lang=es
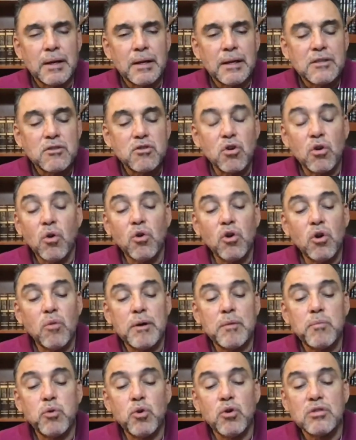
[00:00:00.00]
Solo un hombre
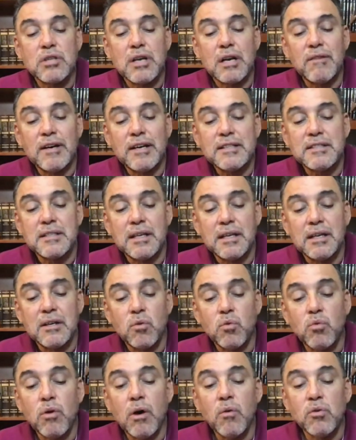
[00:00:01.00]
pudo salvarse.
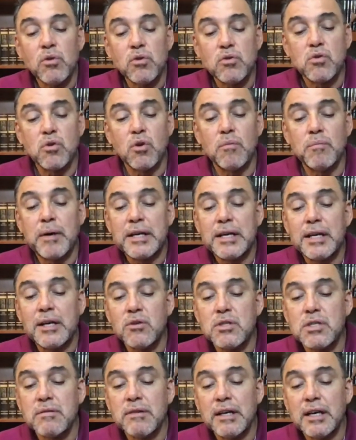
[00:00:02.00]
Uno a uno sus
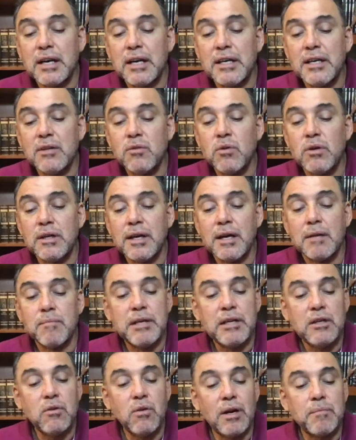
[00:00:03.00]
compañeros iban cayendo en el
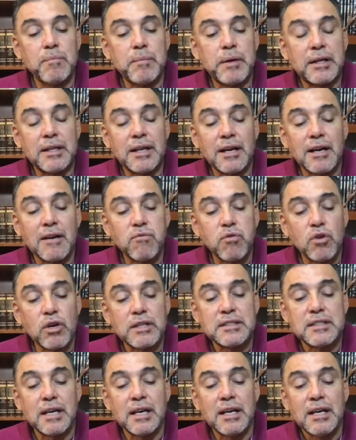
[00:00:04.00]
camino al perder la
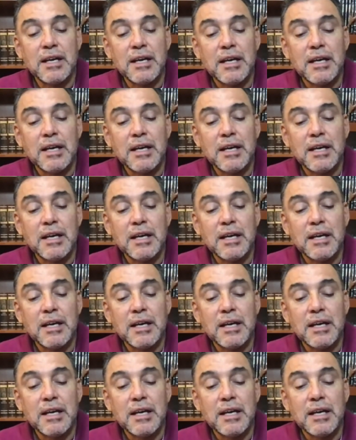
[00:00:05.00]
fuerza.